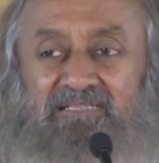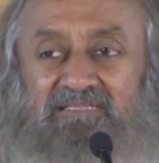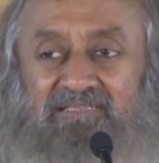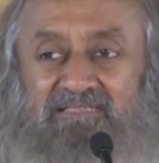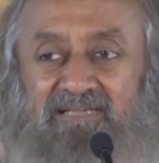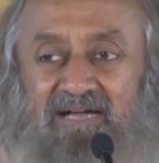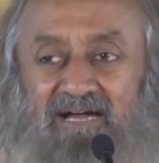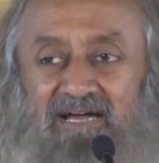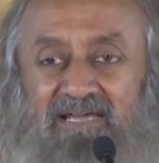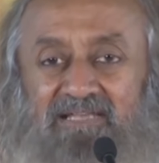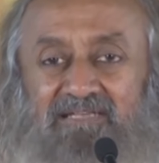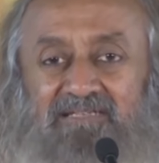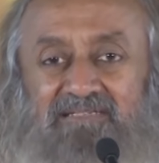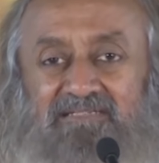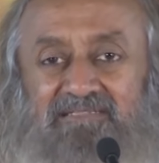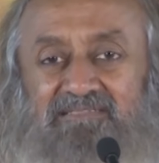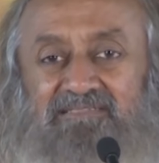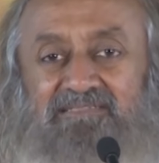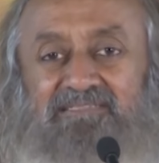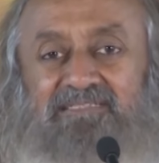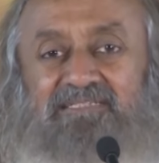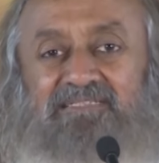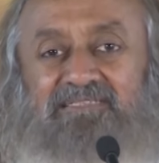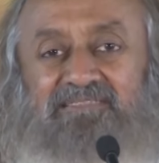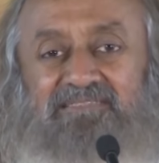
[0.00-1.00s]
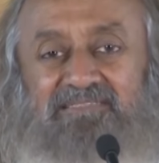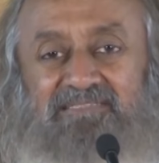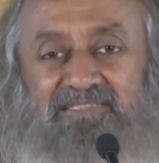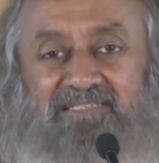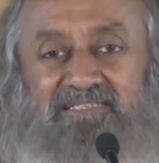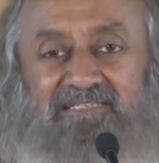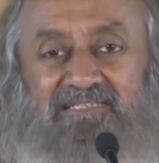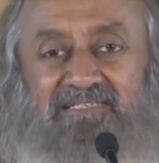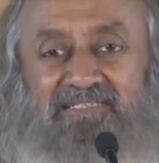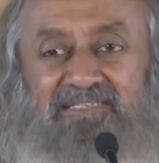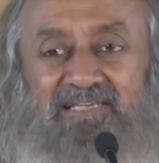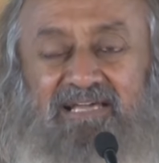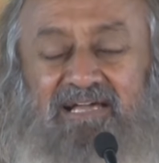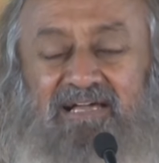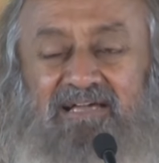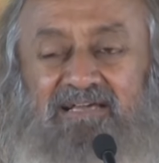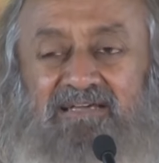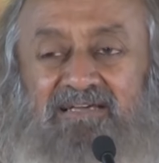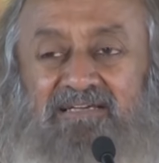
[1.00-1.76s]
धारण करते हैं क्या